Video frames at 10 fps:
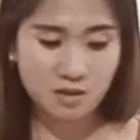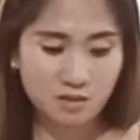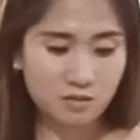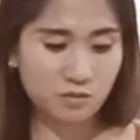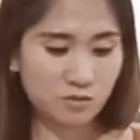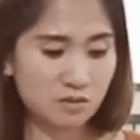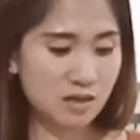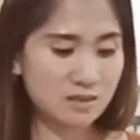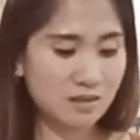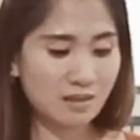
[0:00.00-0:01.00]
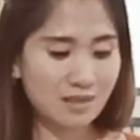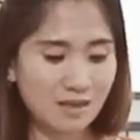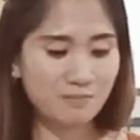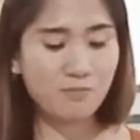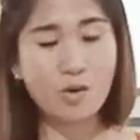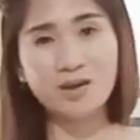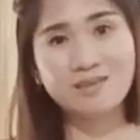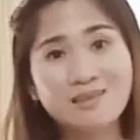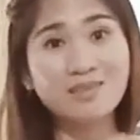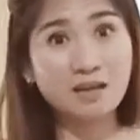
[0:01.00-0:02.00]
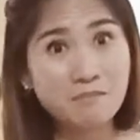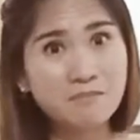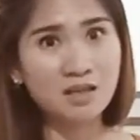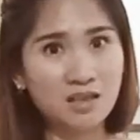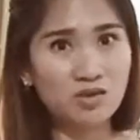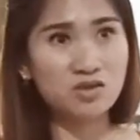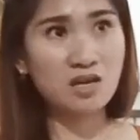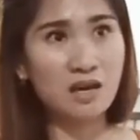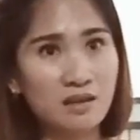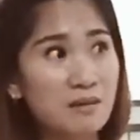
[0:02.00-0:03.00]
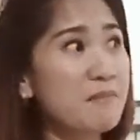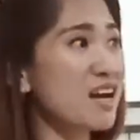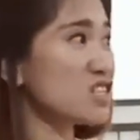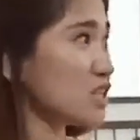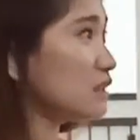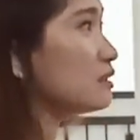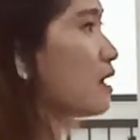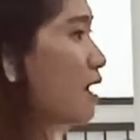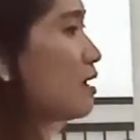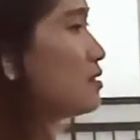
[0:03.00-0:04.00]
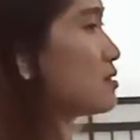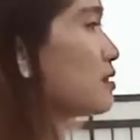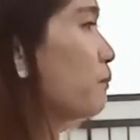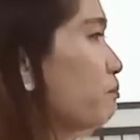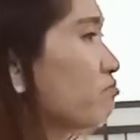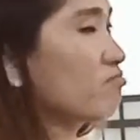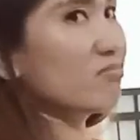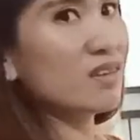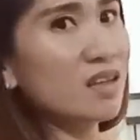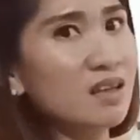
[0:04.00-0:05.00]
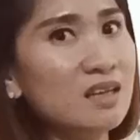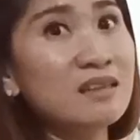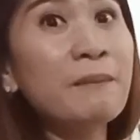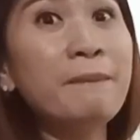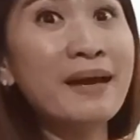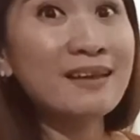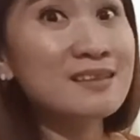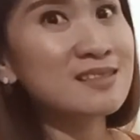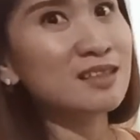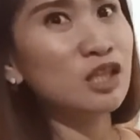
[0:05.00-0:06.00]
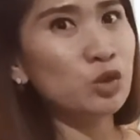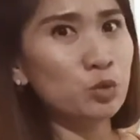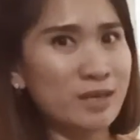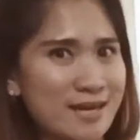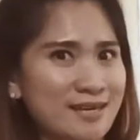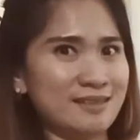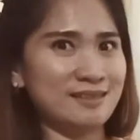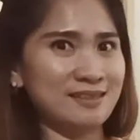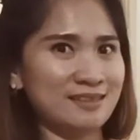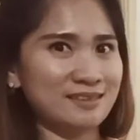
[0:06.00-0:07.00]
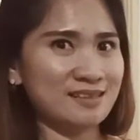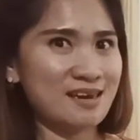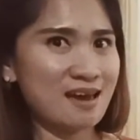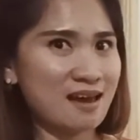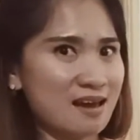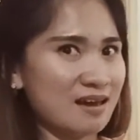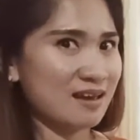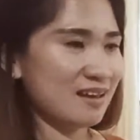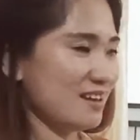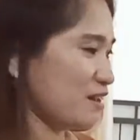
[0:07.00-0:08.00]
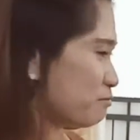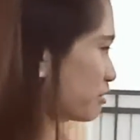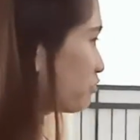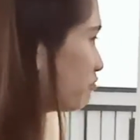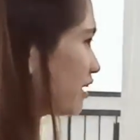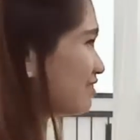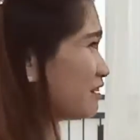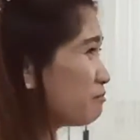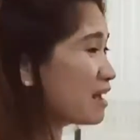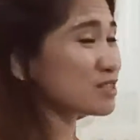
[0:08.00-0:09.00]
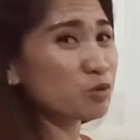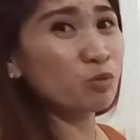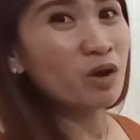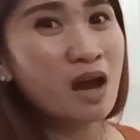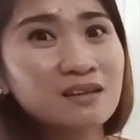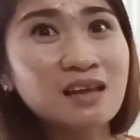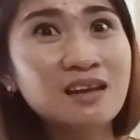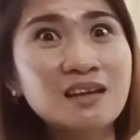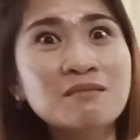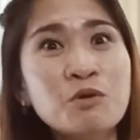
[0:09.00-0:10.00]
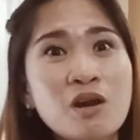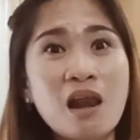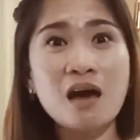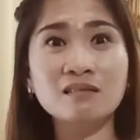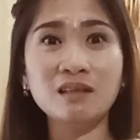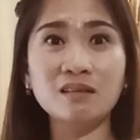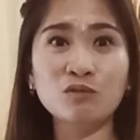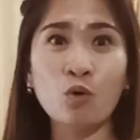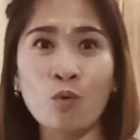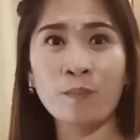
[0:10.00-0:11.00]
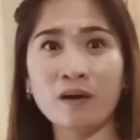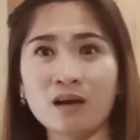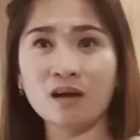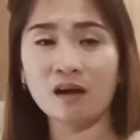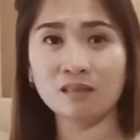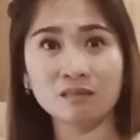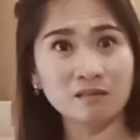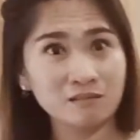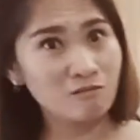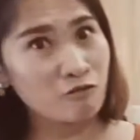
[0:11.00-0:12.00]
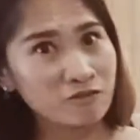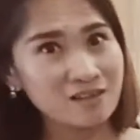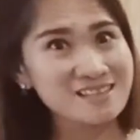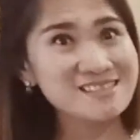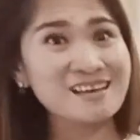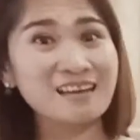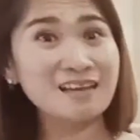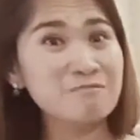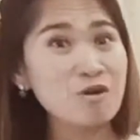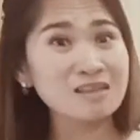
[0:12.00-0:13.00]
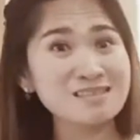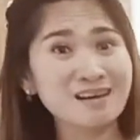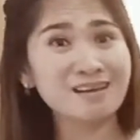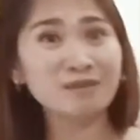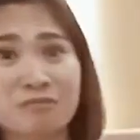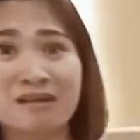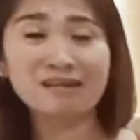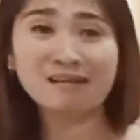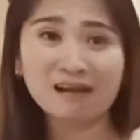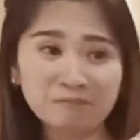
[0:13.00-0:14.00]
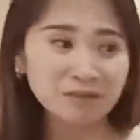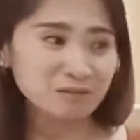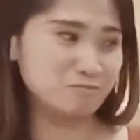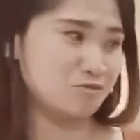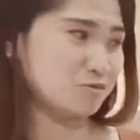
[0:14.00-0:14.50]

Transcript: Ah, 22 no? Nasa 3.3 million siya. And imagine, guys. How about the bed? The bed is included. Wow, perfect. Yeah. Perfect, di ba? So, ang dalhin mo na lang dito pagka sarili mo. is sarili mo at saka yung mga gamit mo.